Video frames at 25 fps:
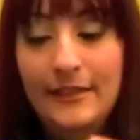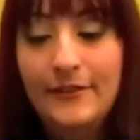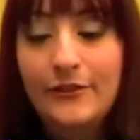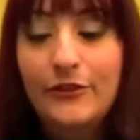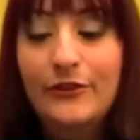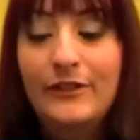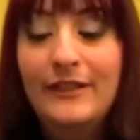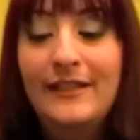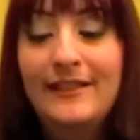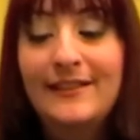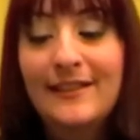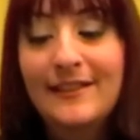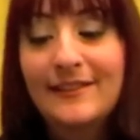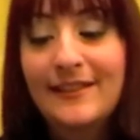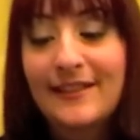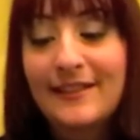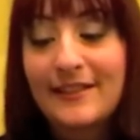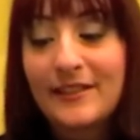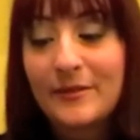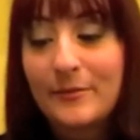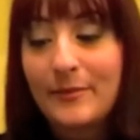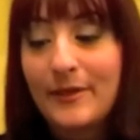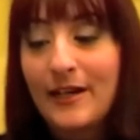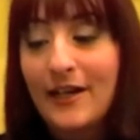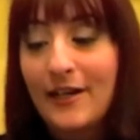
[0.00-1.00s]
in tonalità
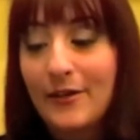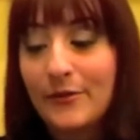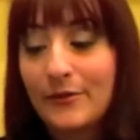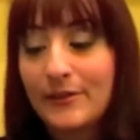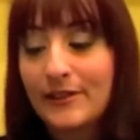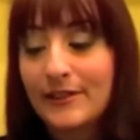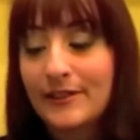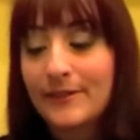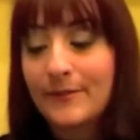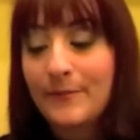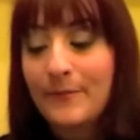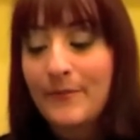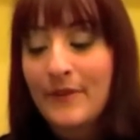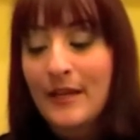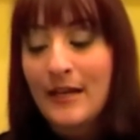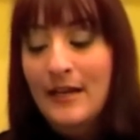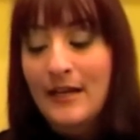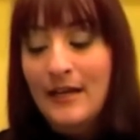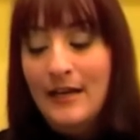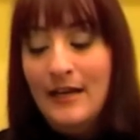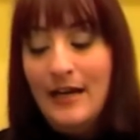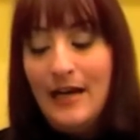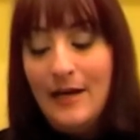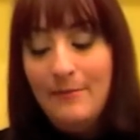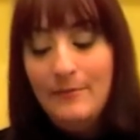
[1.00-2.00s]
dark brown.
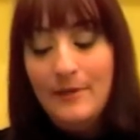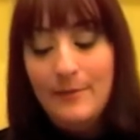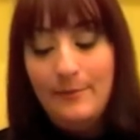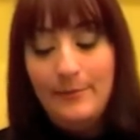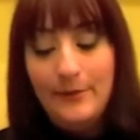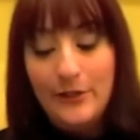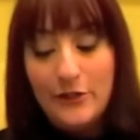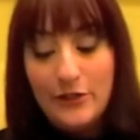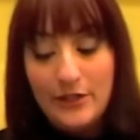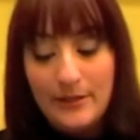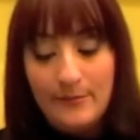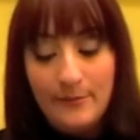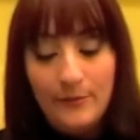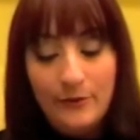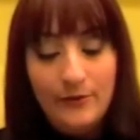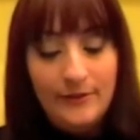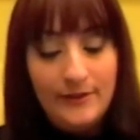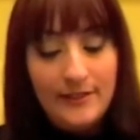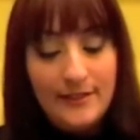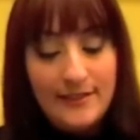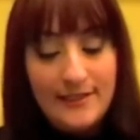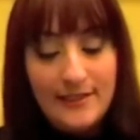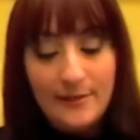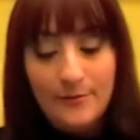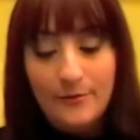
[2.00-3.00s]
A me piace
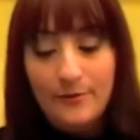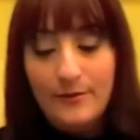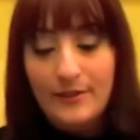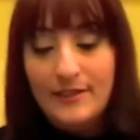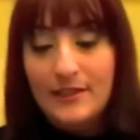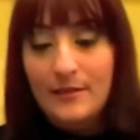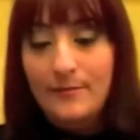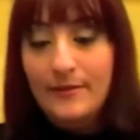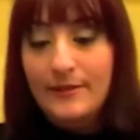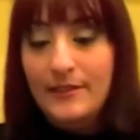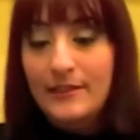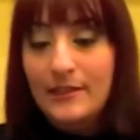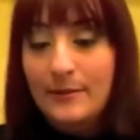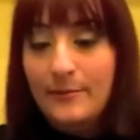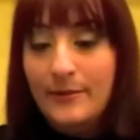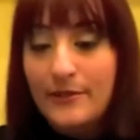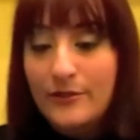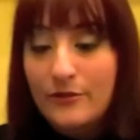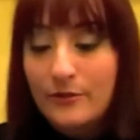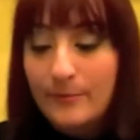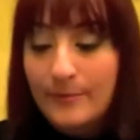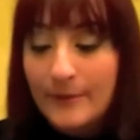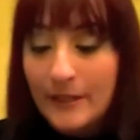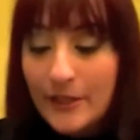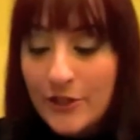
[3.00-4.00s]
moltissimo questa matita
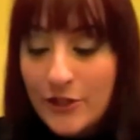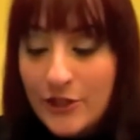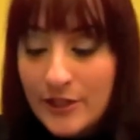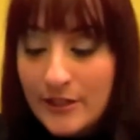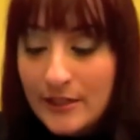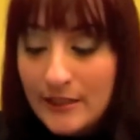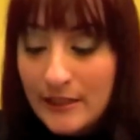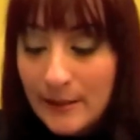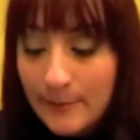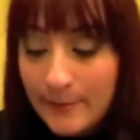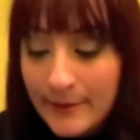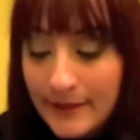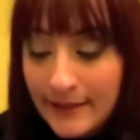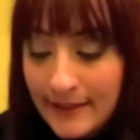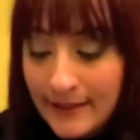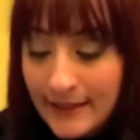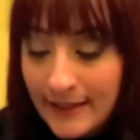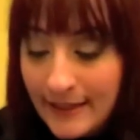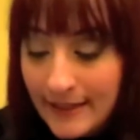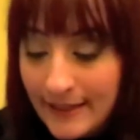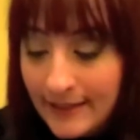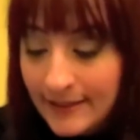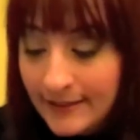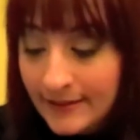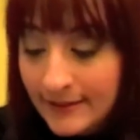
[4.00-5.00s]
per sopracciglia
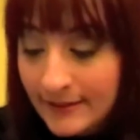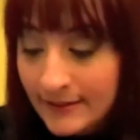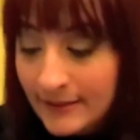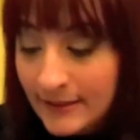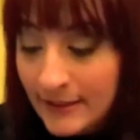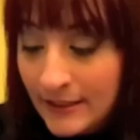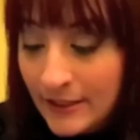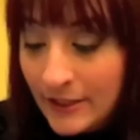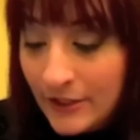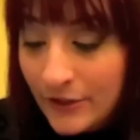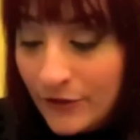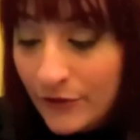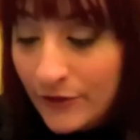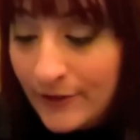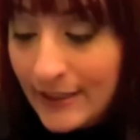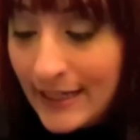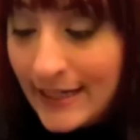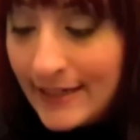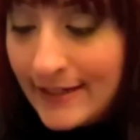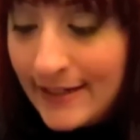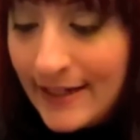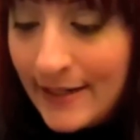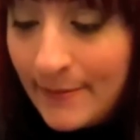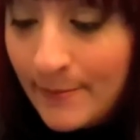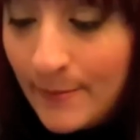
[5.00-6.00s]
perché non
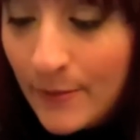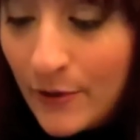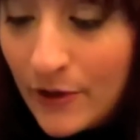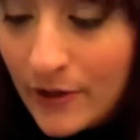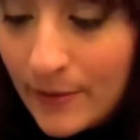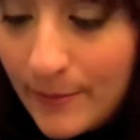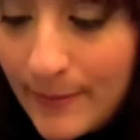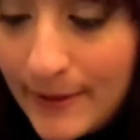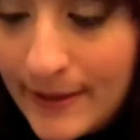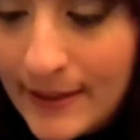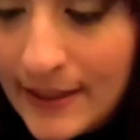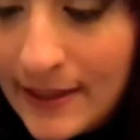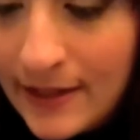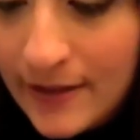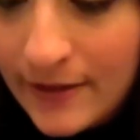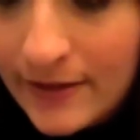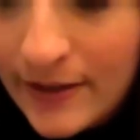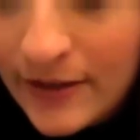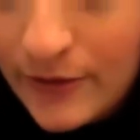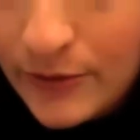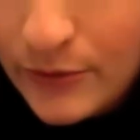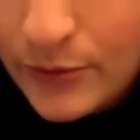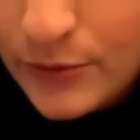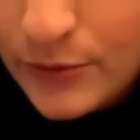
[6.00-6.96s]
è né morbida né